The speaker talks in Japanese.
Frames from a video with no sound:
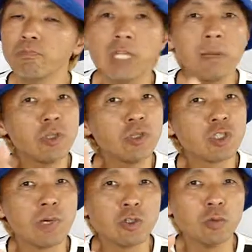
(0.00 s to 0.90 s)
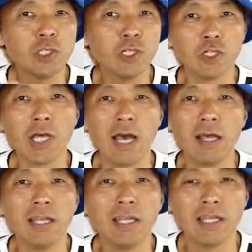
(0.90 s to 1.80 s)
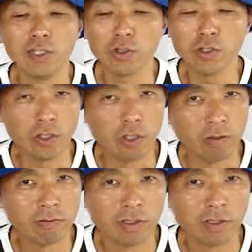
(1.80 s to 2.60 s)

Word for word: う南の島の海のような色の